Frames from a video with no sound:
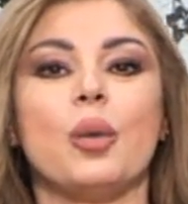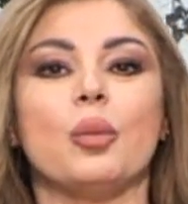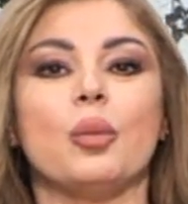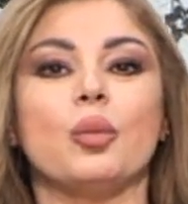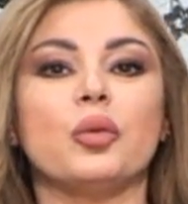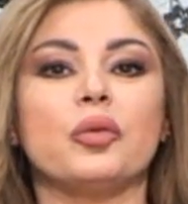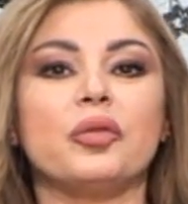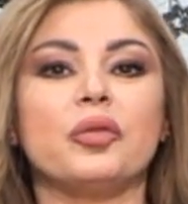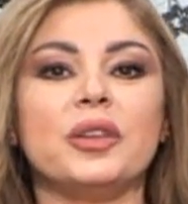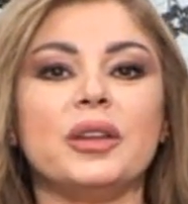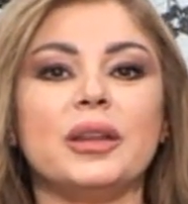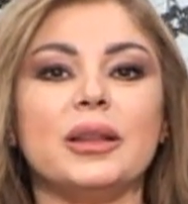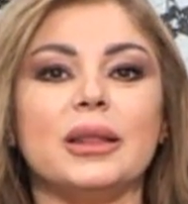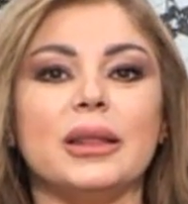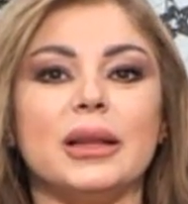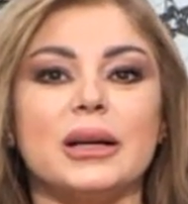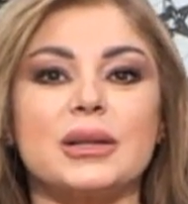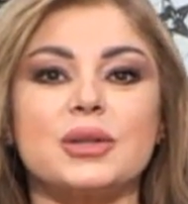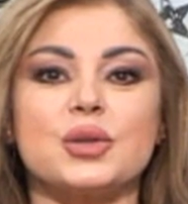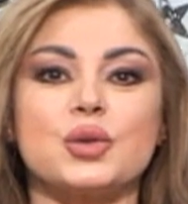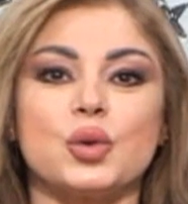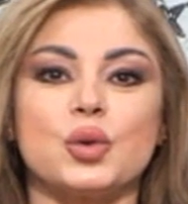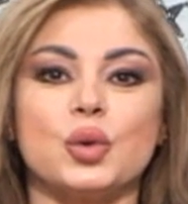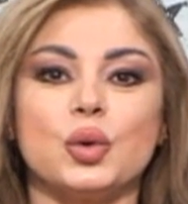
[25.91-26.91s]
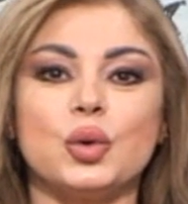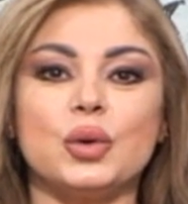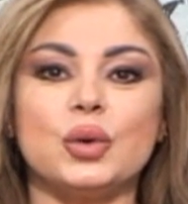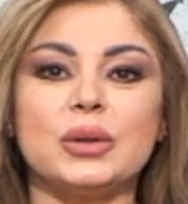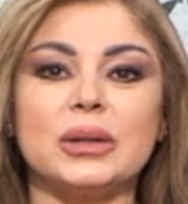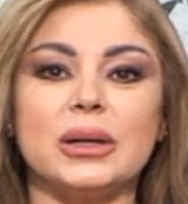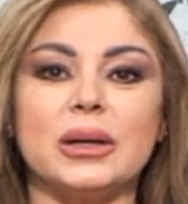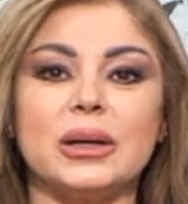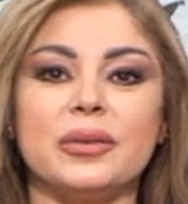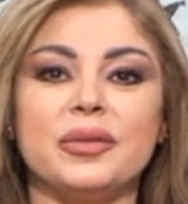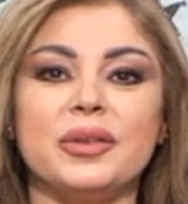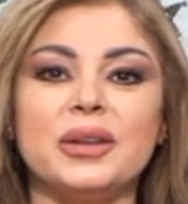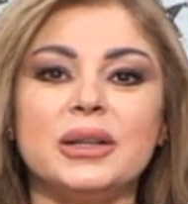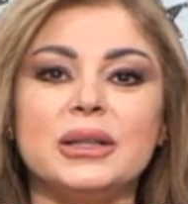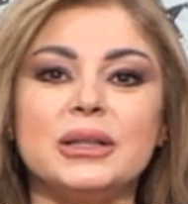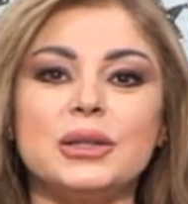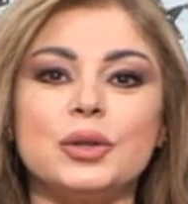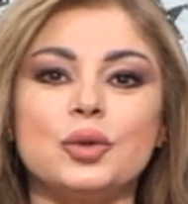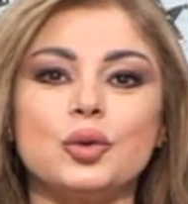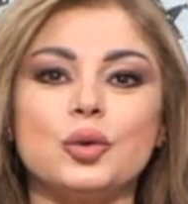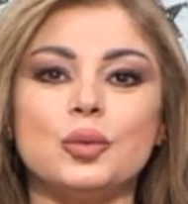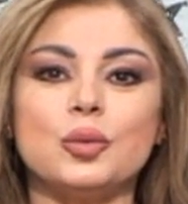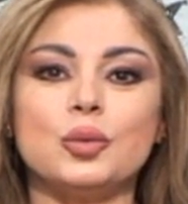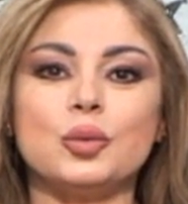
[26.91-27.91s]
مفيد للصوت في
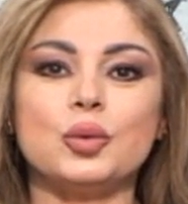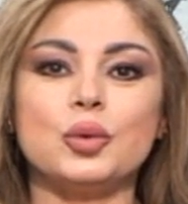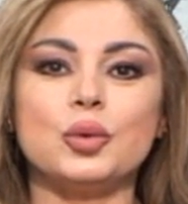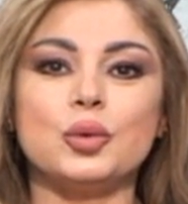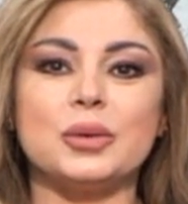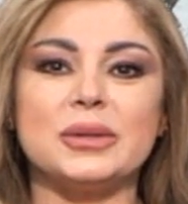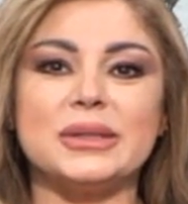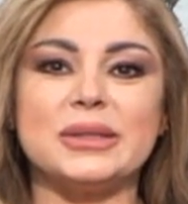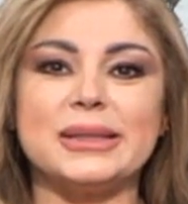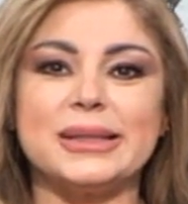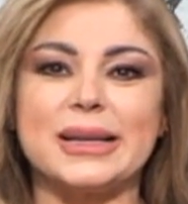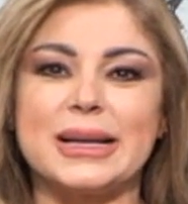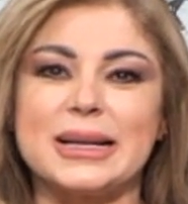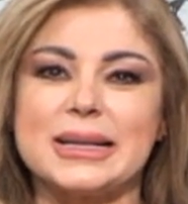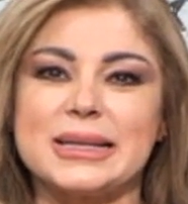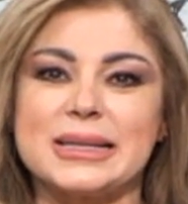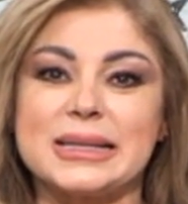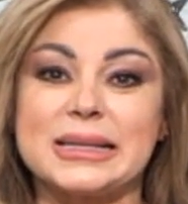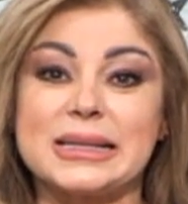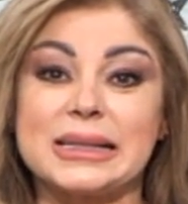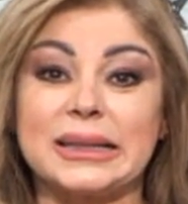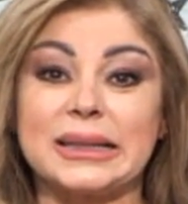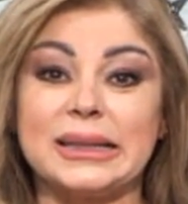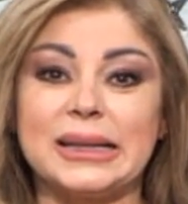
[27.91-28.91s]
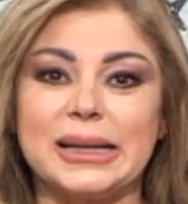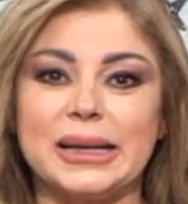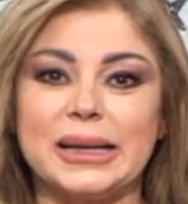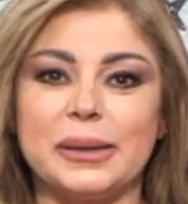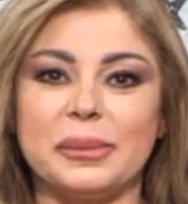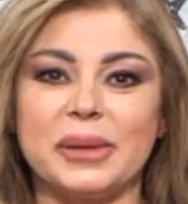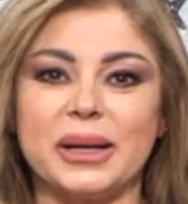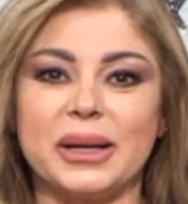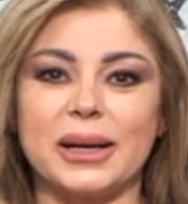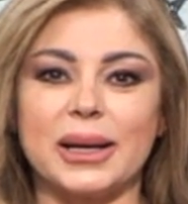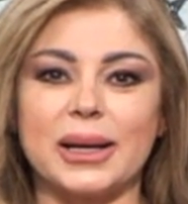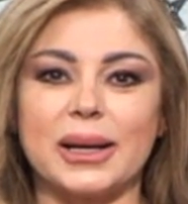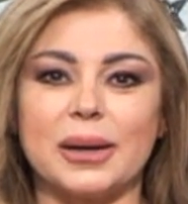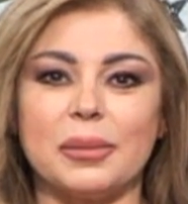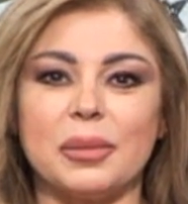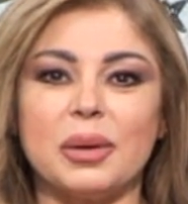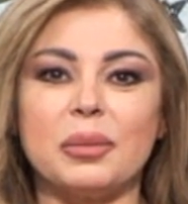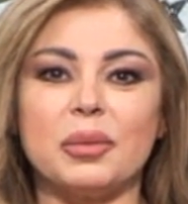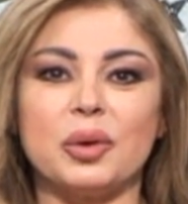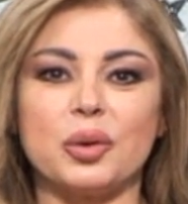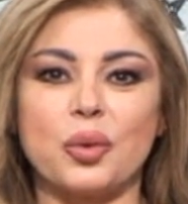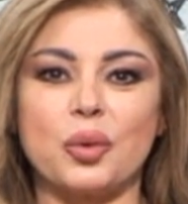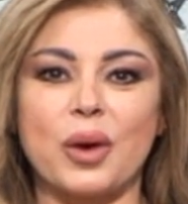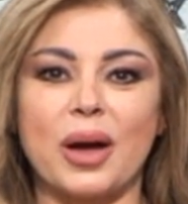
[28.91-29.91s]
كتير أمور وديتيلز صغيرة يمكن نحن
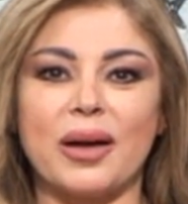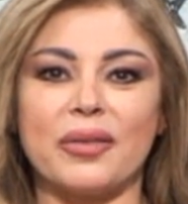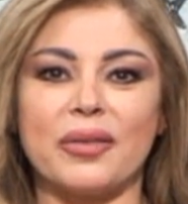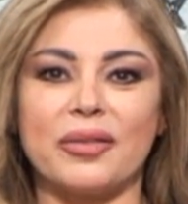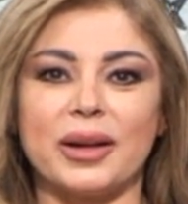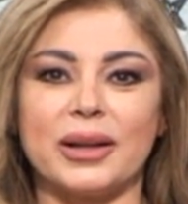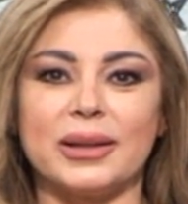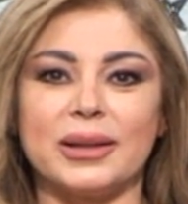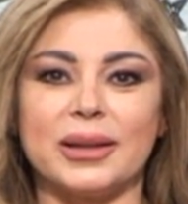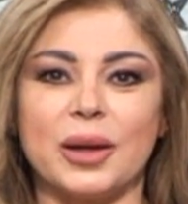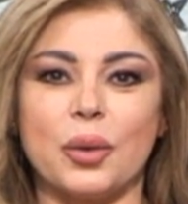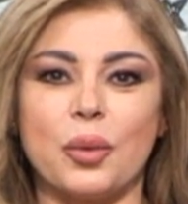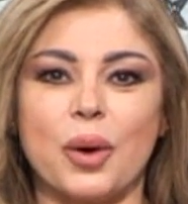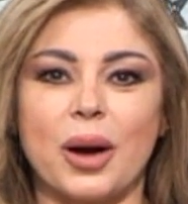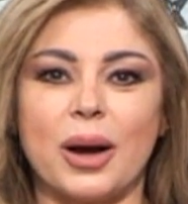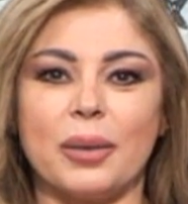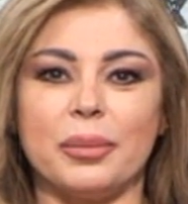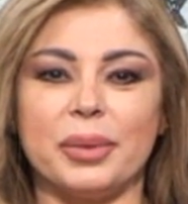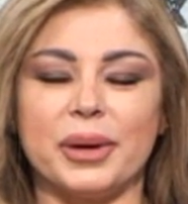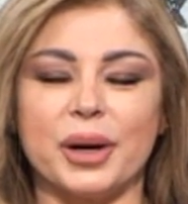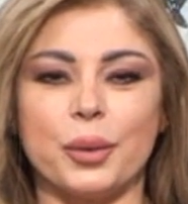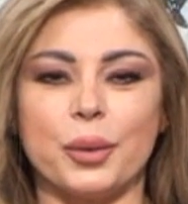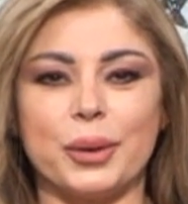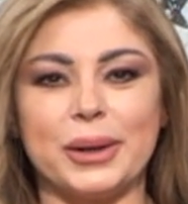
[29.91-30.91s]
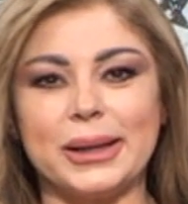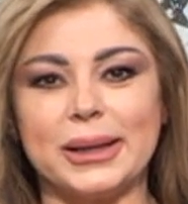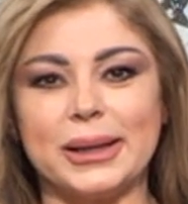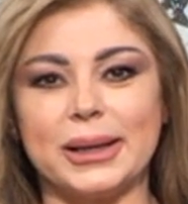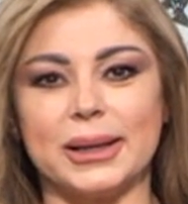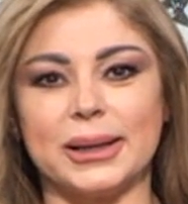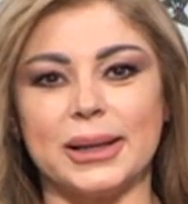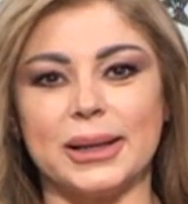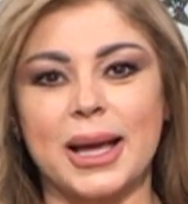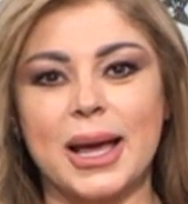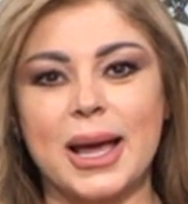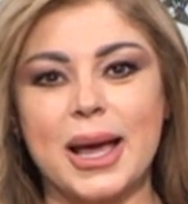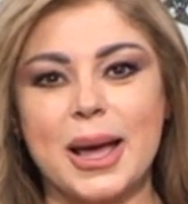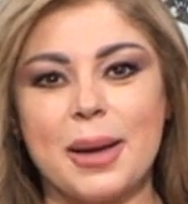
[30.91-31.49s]
ما بنتوقف عندها وعبرها ولكن